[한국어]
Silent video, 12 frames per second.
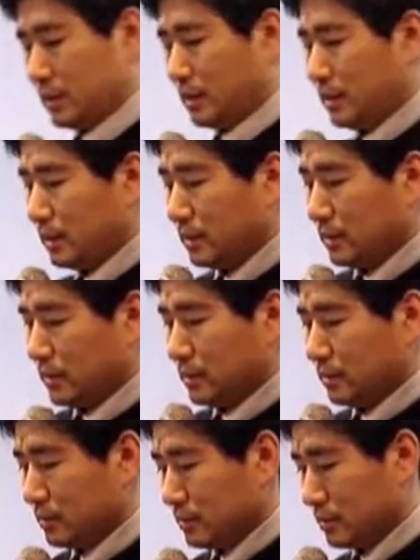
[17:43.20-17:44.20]
어,
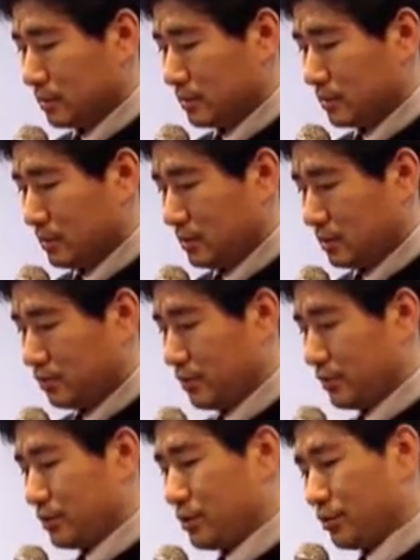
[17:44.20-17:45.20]
그
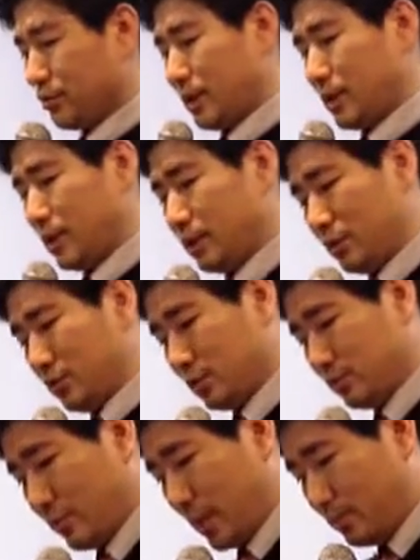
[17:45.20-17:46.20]
죽어서 천국에
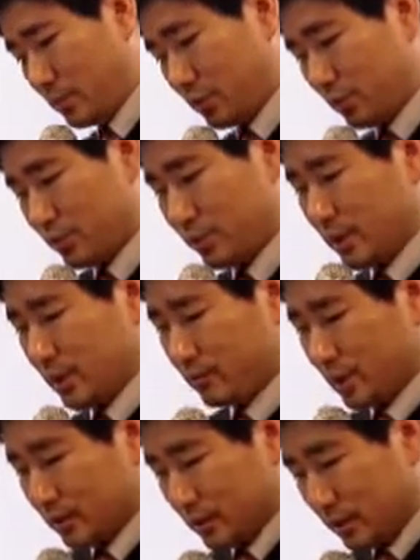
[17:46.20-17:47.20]
다녀온 밥 존스라고
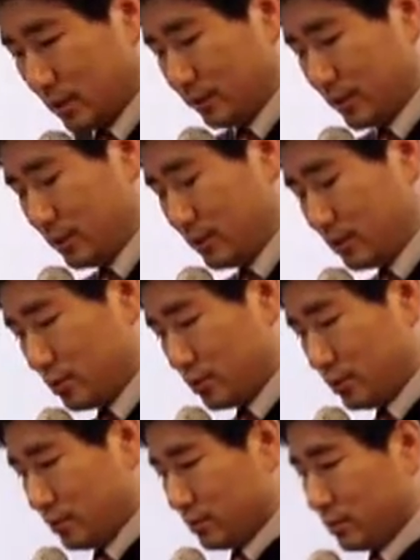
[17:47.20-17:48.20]
하는 사람이
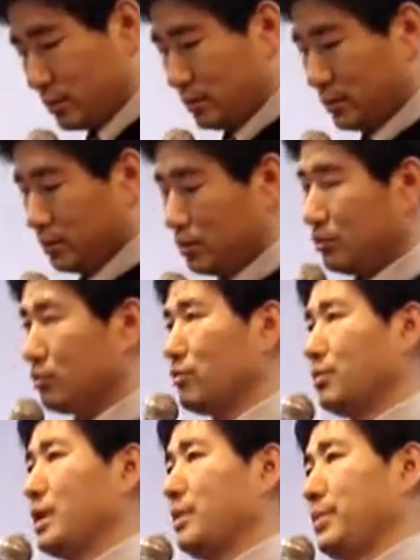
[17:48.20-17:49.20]
그
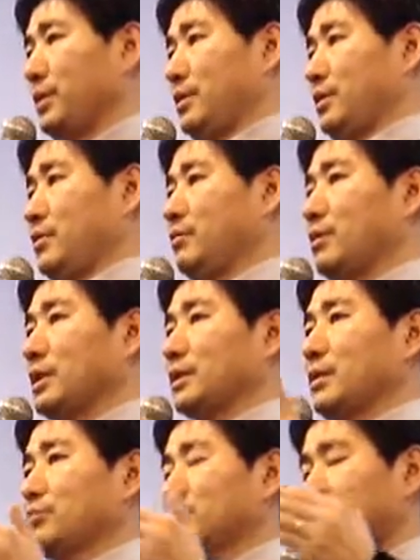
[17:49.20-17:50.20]
천국 앞에
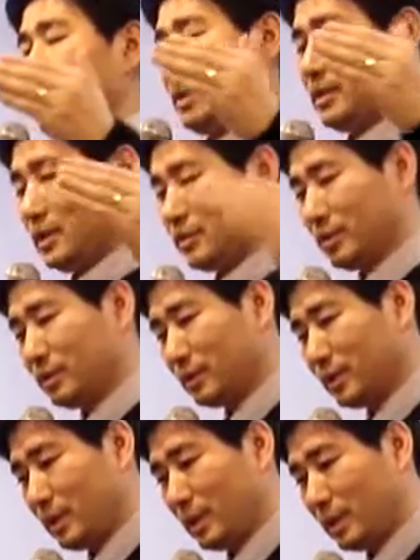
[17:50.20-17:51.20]
영광된 문 앞에 딱
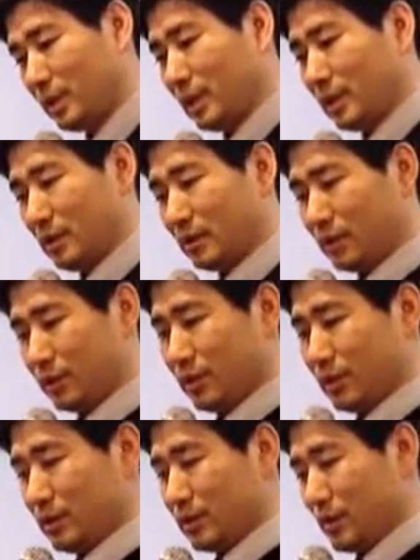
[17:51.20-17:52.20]
섰는데
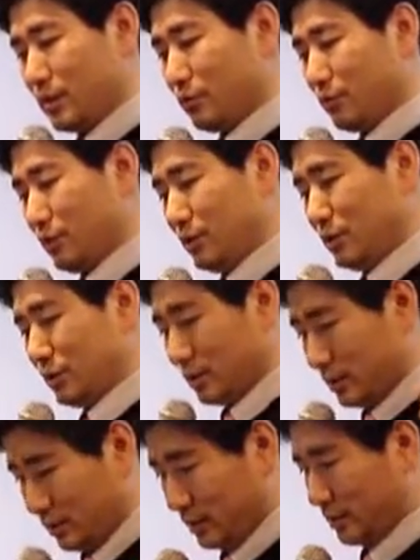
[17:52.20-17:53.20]
거기 지키고 있는
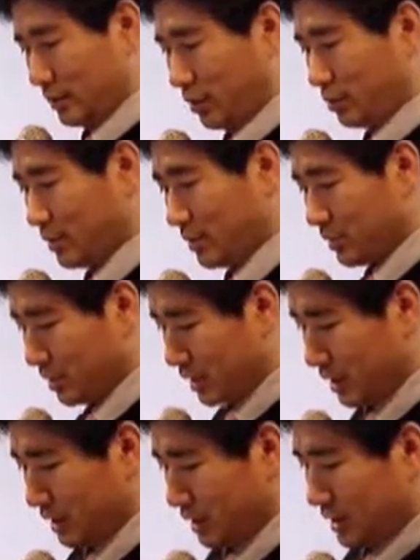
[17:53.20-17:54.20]
그
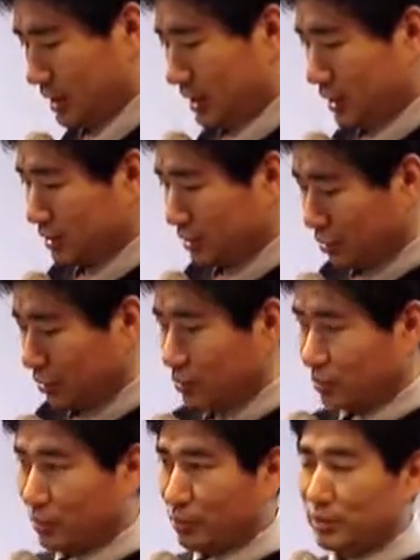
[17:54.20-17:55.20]
경비병이
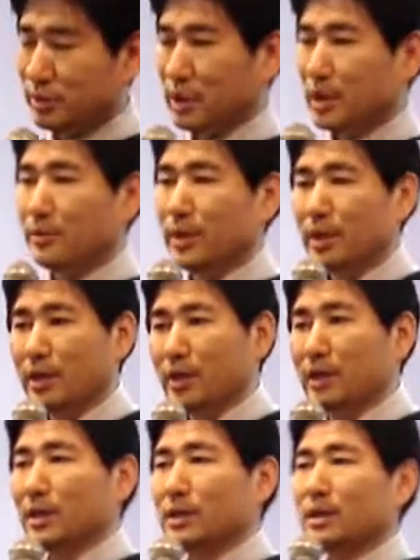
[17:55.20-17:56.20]
들어오는 모든
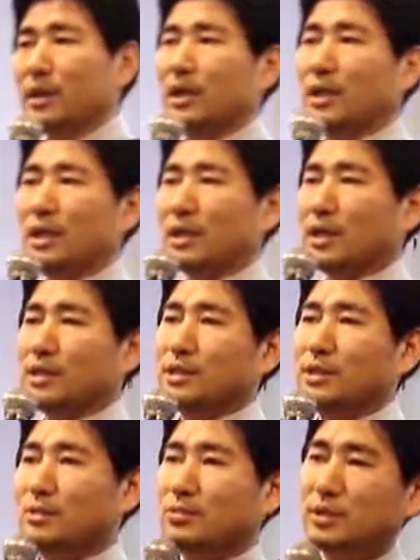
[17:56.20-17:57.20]
사람에게 딱 한 가지
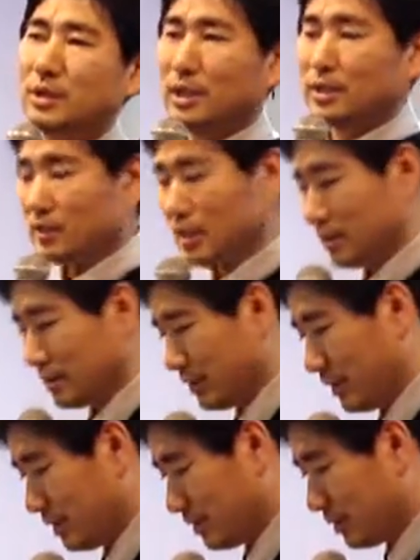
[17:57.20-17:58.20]
질문을 하더라는 거야.